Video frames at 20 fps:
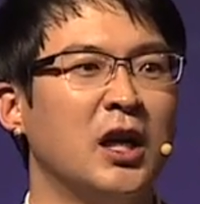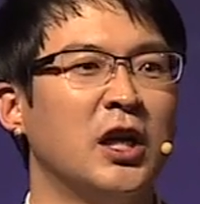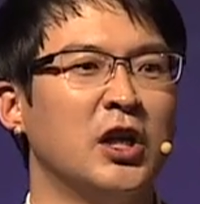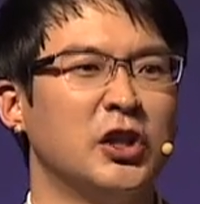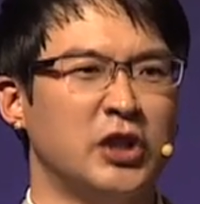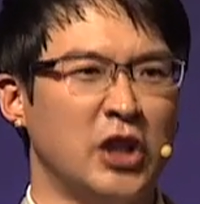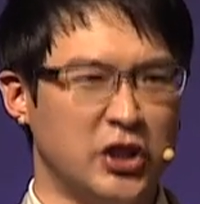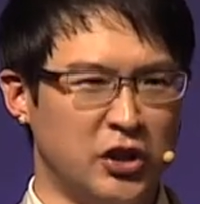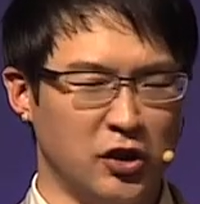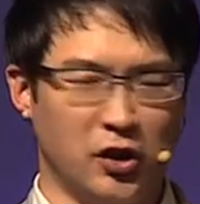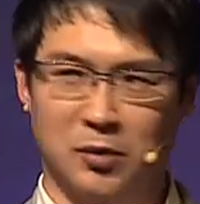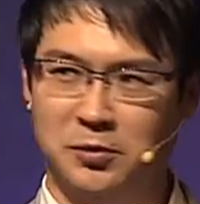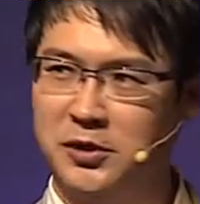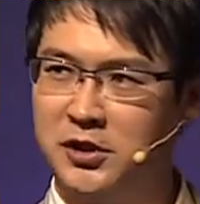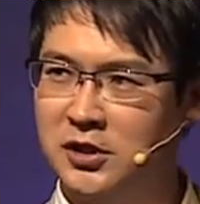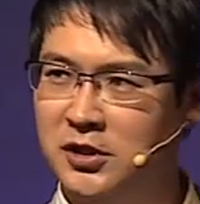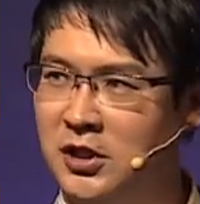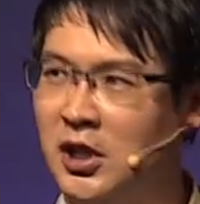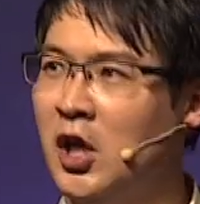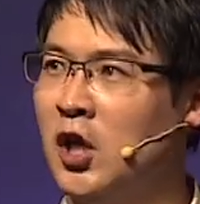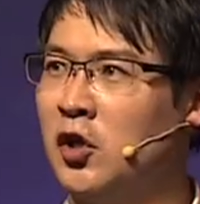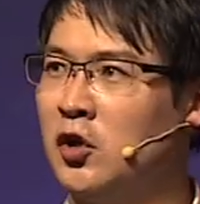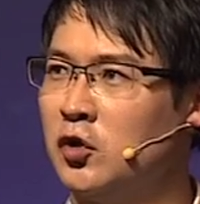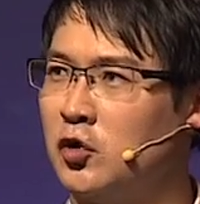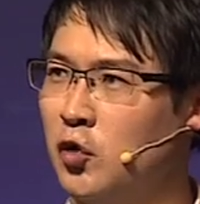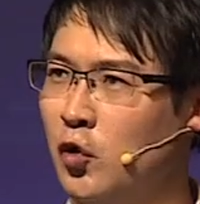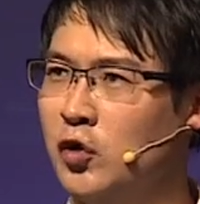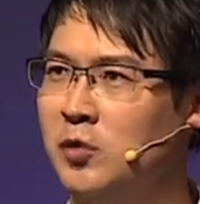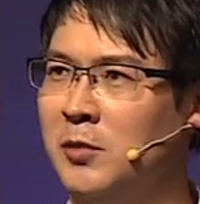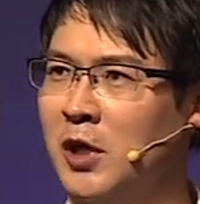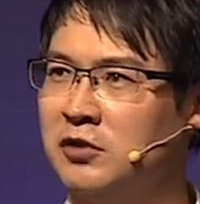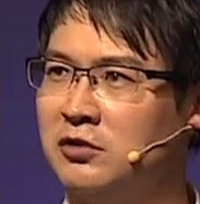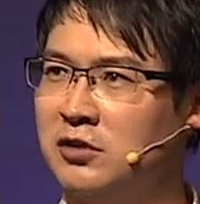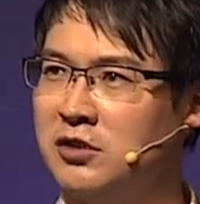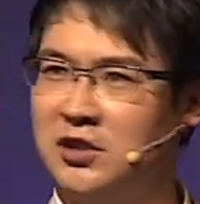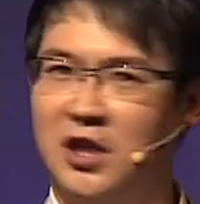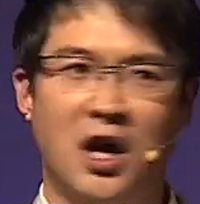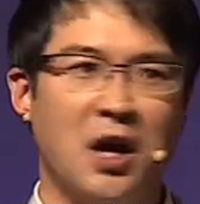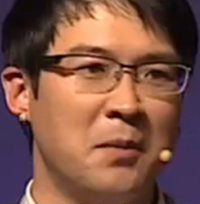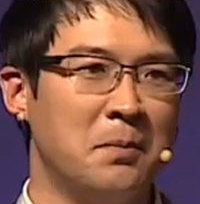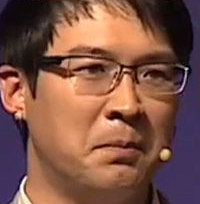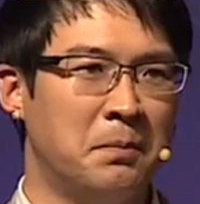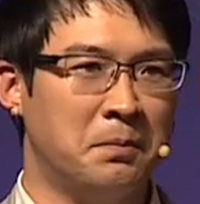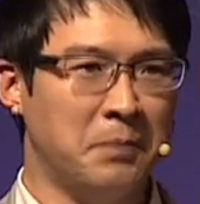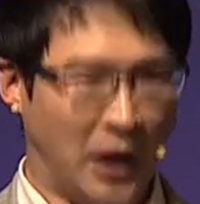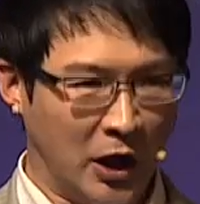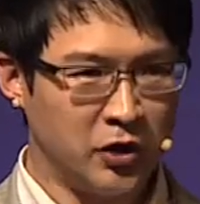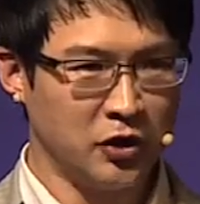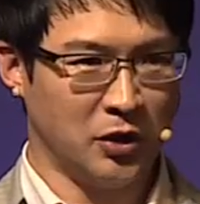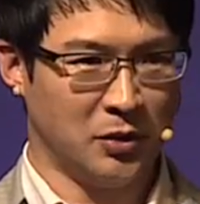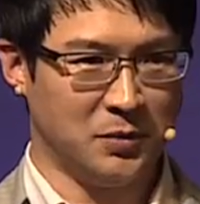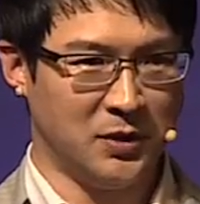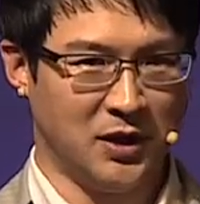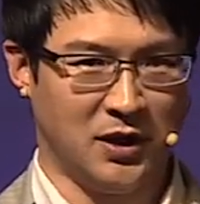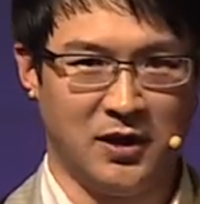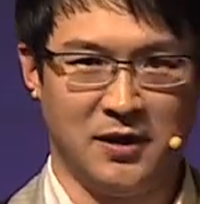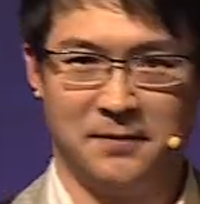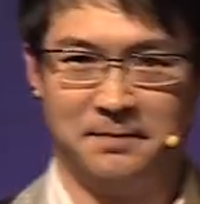그래서 제 직업은 교육마술사 박근영입니다.